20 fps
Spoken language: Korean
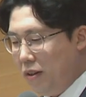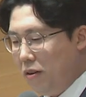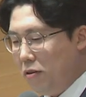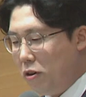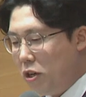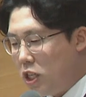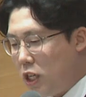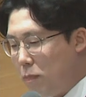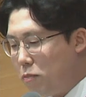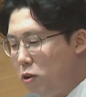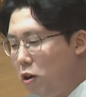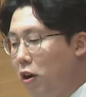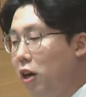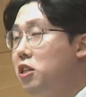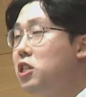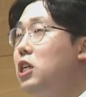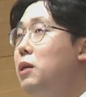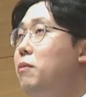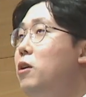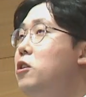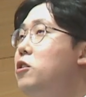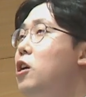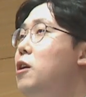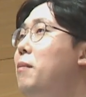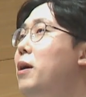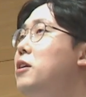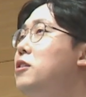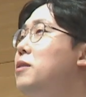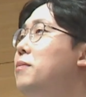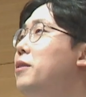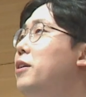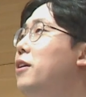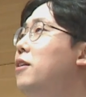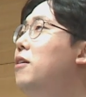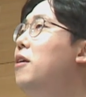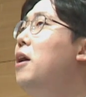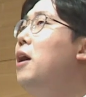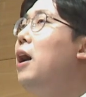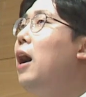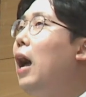11절
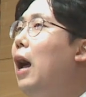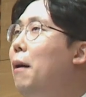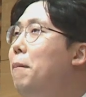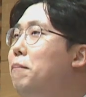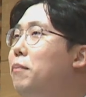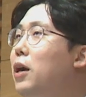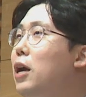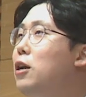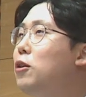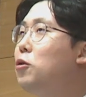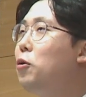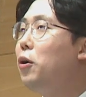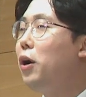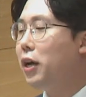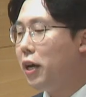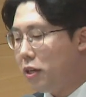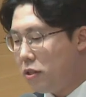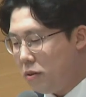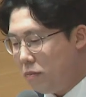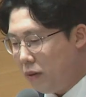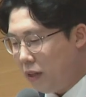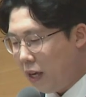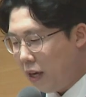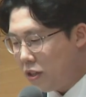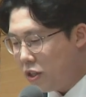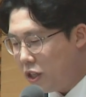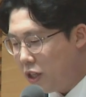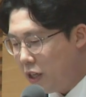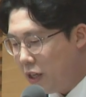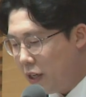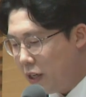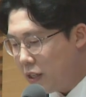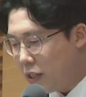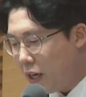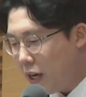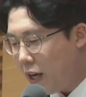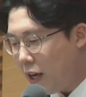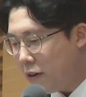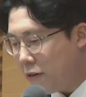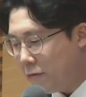말씀을 함께 읽도록 하겠습니다.
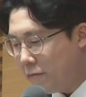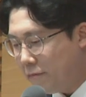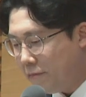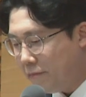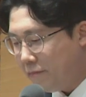시작.